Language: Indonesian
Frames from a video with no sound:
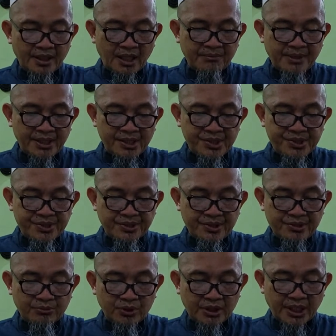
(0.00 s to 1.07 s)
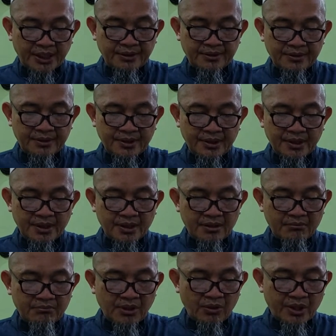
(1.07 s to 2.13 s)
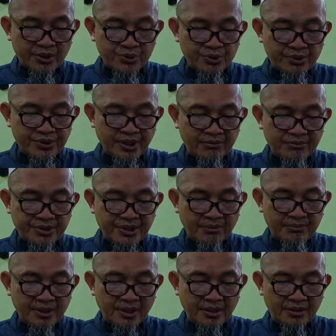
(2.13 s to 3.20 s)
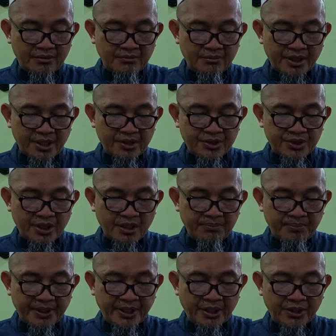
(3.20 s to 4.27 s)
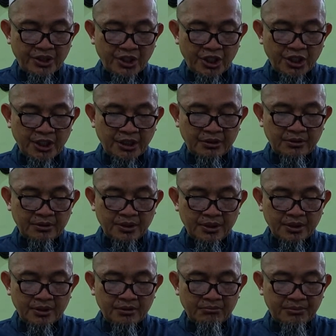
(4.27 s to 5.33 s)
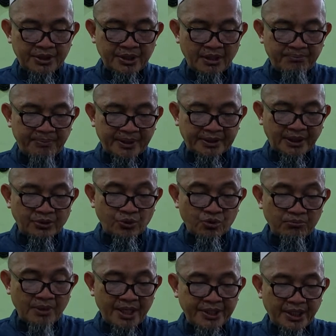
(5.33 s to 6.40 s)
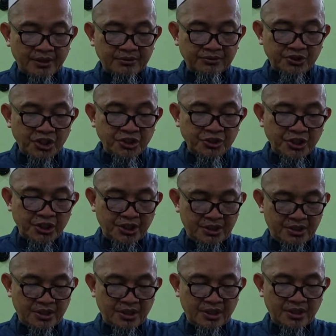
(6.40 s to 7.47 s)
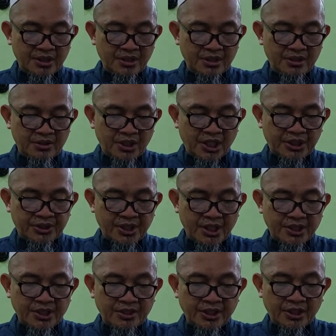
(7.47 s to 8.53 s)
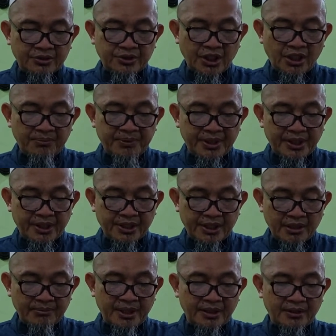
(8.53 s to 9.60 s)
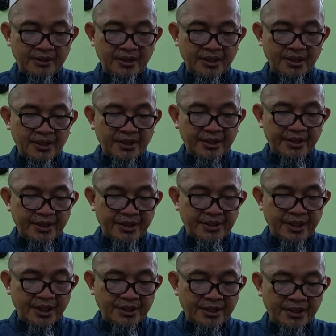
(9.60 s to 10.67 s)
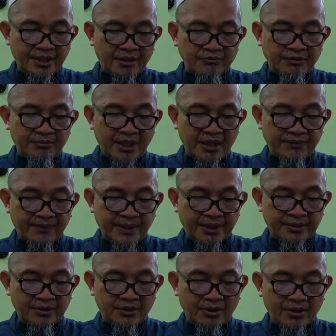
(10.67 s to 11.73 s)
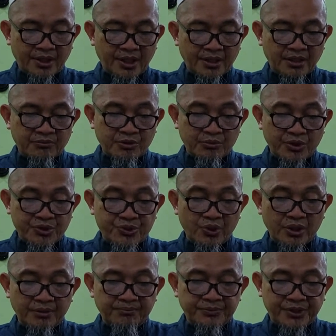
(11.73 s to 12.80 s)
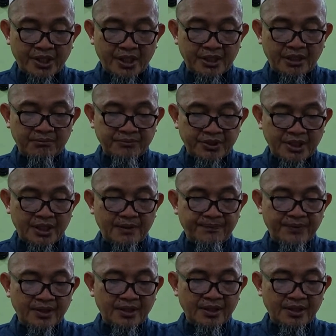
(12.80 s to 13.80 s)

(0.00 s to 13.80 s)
Dalam hadis disebutkan bahwa Rasulullah SAW bersabda, barang siapa yang ingin mendapatkan rumah yang tinggi dengan derajat yang tinggi pada hari kiamat, hendaknya dia memaafkan orang yang berbuat zolim terhadapnya,